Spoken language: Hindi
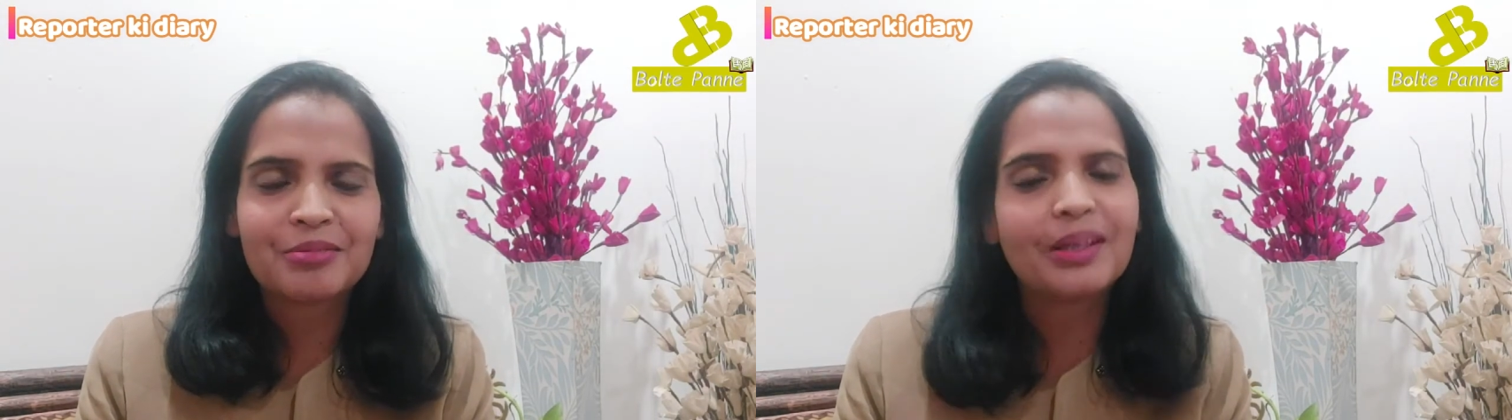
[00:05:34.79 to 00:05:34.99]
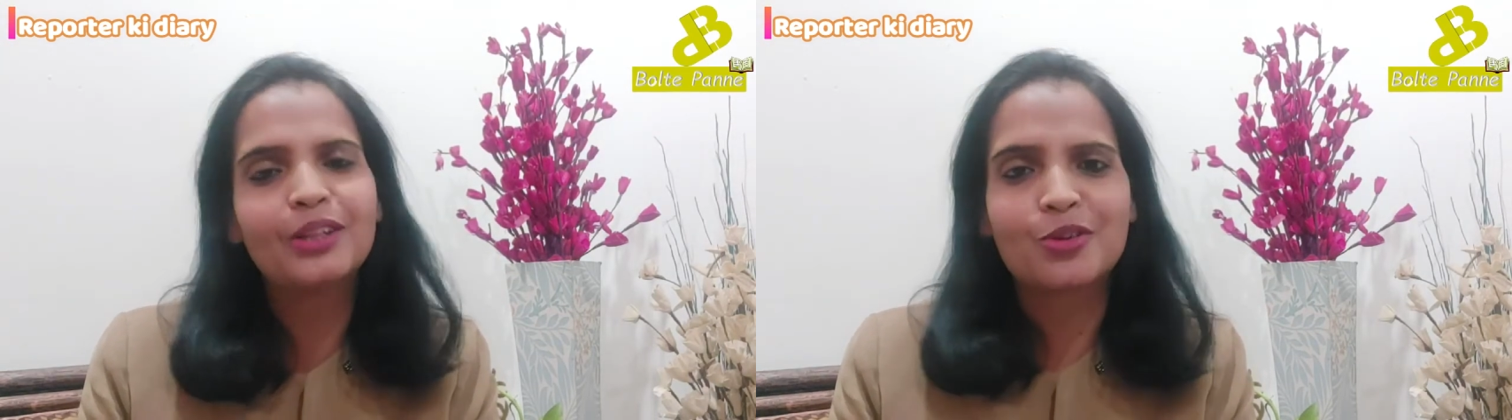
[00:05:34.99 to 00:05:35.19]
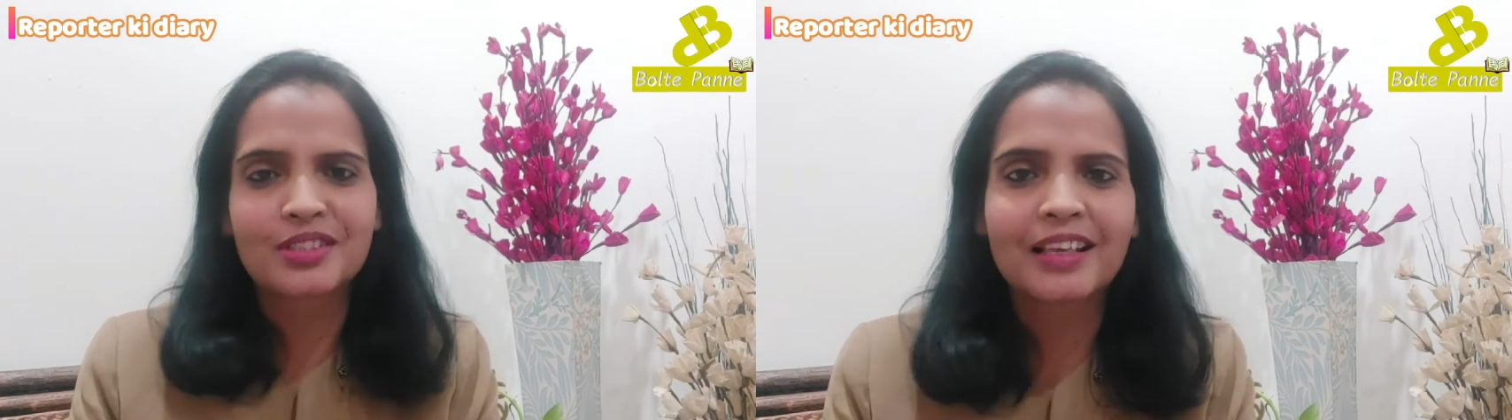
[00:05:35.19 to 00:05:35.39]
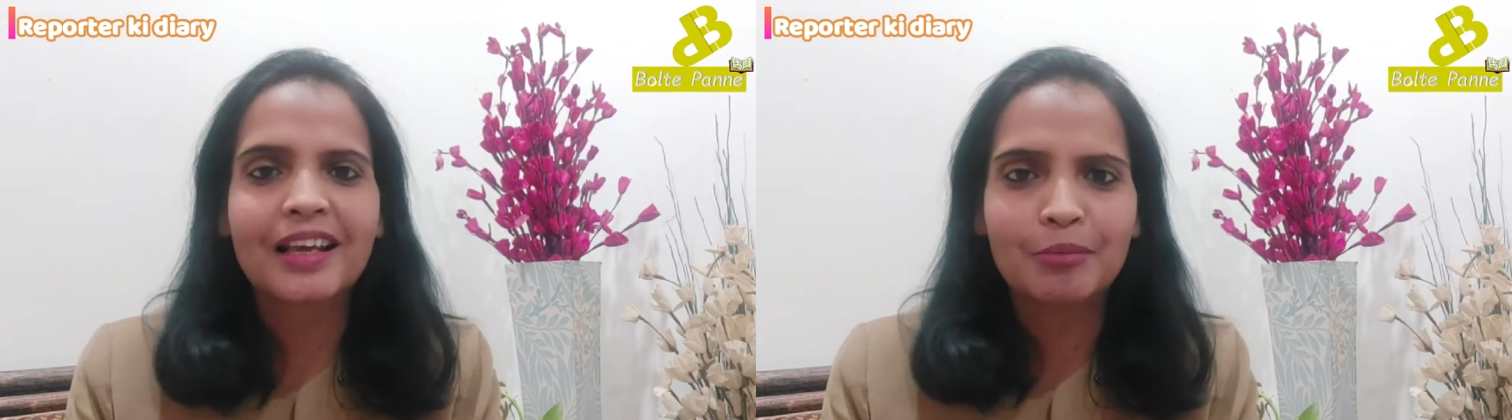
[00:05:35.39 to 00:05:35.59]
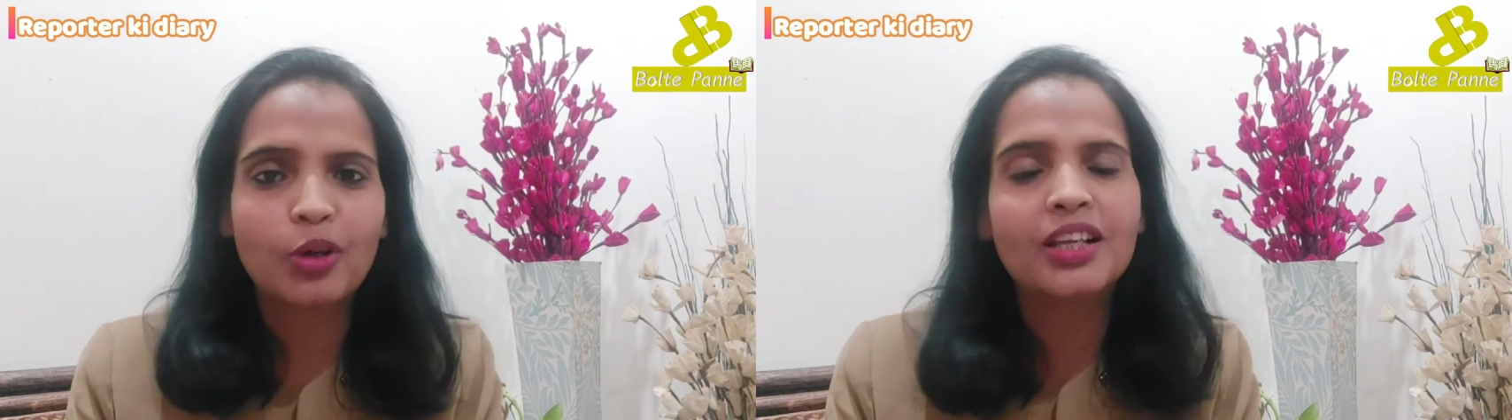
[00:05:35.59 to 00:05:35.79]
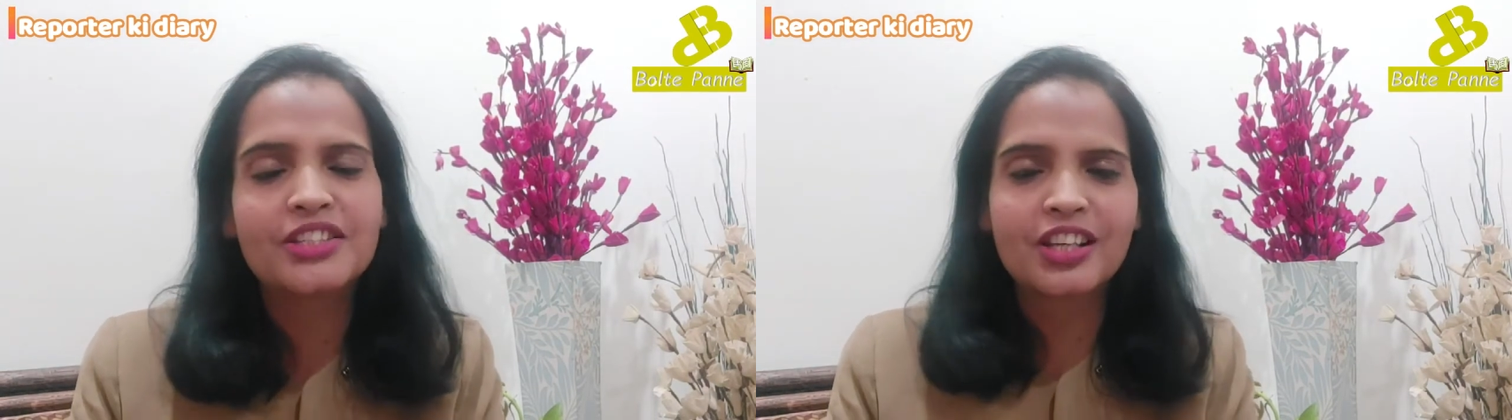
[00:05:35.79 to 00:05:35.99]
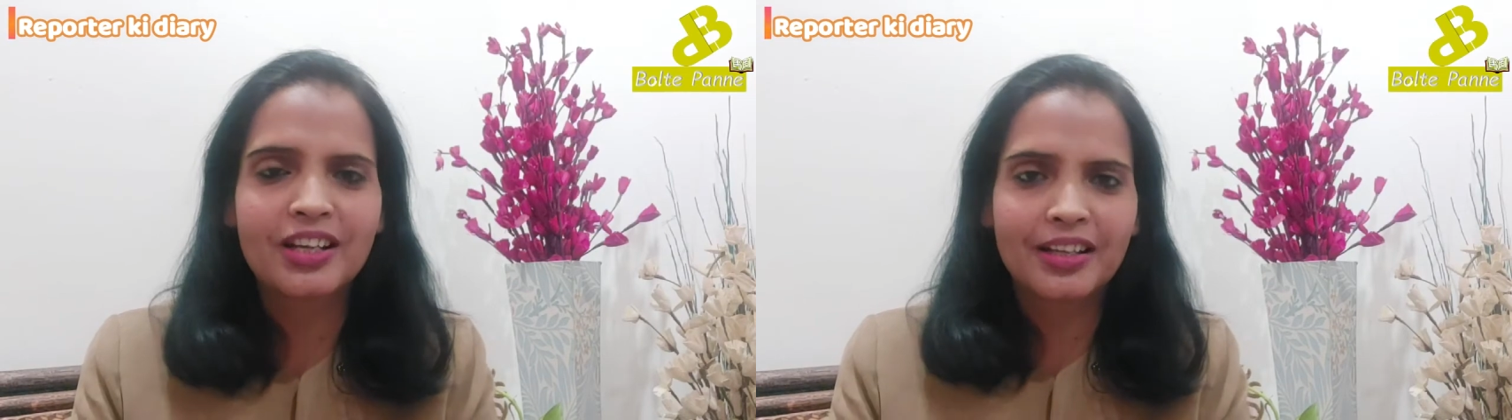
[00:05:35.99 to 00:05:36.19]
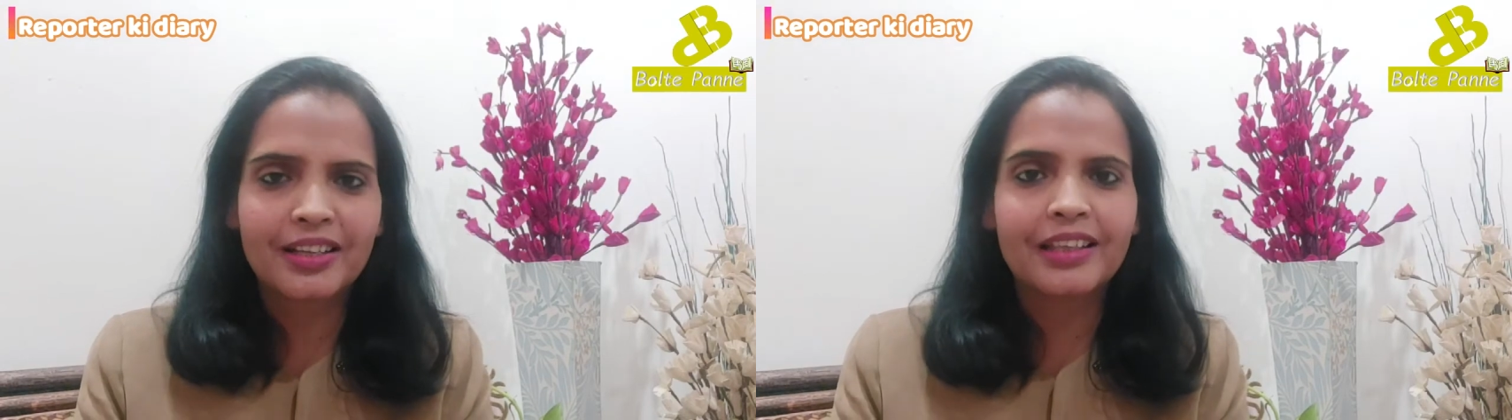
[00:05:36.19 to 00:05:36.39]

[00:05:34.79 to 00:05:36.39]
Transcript: मेरी दोस्त है बहुत अच्छी लड़की